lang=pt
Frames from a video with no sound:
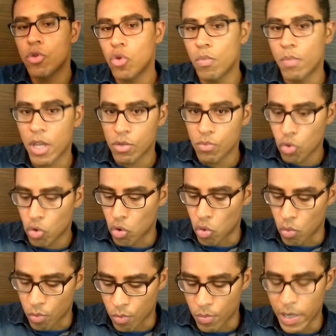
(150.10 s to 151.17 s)
do mesmo
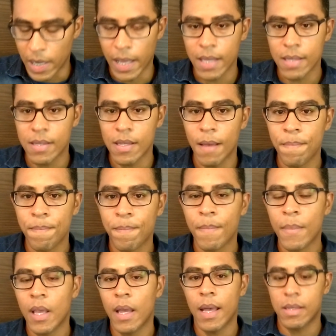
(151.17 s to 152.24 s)
grupo, beleza?
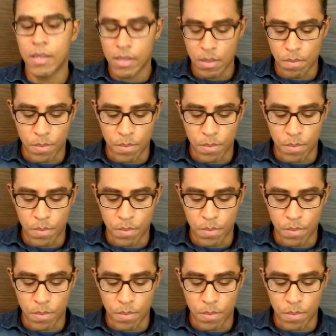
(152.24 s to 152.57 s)
Essas